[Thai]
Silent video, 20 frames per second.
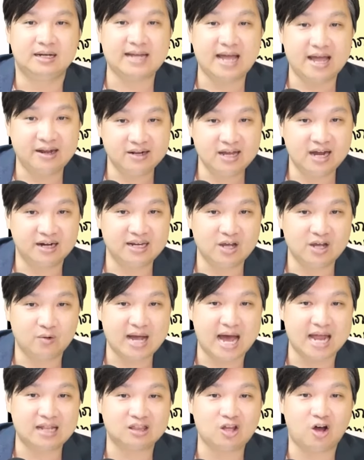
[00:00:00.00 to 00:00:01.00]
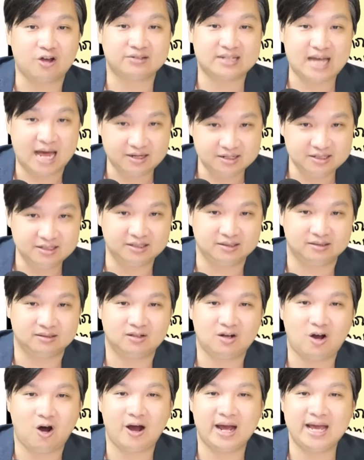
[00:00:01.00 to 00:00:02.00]
ในเรื่องเดียวกันต่อศาลอื่น
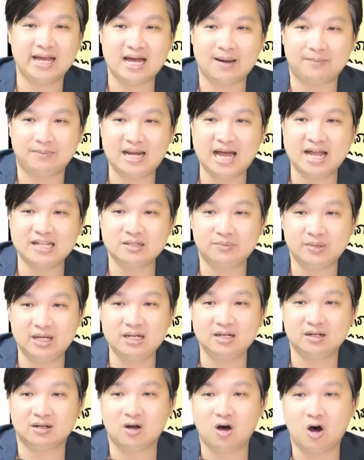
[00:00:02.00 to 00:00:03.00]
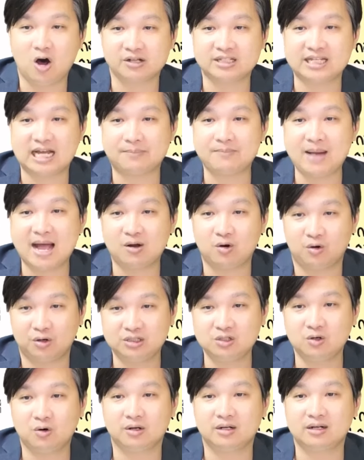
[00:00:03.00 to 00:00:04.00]
ขอให้ขับไล่จำเลยหนึ่งออกจากบ้านของ
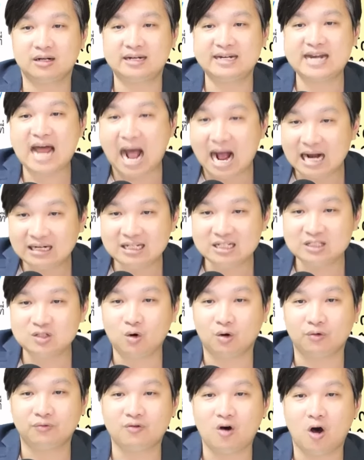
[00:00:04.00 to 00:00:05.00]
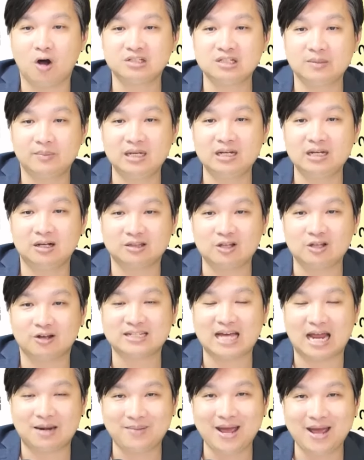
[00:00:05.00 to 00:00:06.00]
โจทดังที่โจทฟ้องจำเลยหนึ่งต่อ
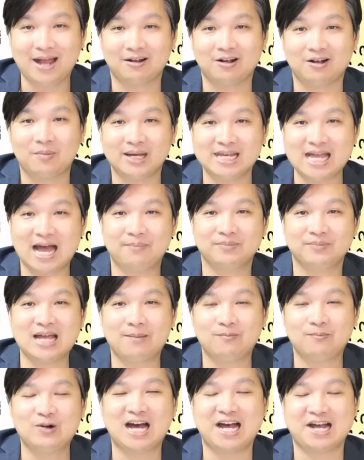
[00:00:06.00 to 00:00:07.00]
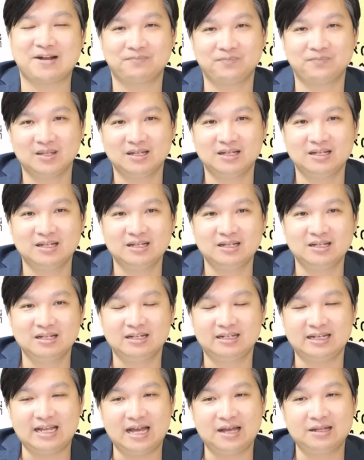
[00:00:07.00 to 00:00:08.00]
ศาลแพ่งก็พยายามย้ำว่า
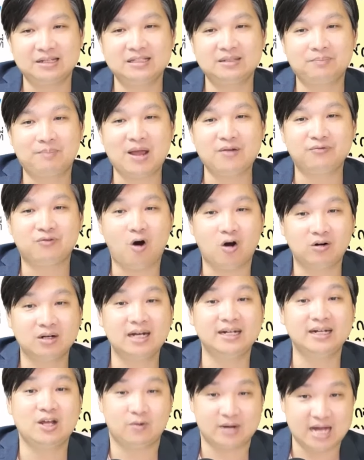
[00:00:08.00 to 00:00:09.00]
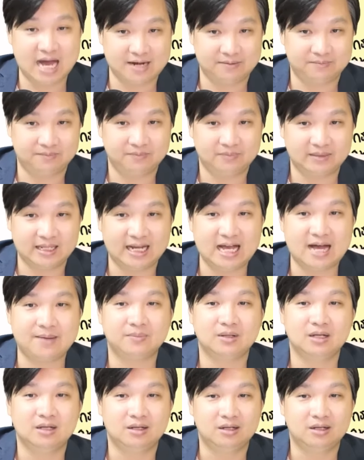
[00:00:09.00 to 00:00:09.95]
นะไปฟ้องเรื่องเดียวกันนะครับ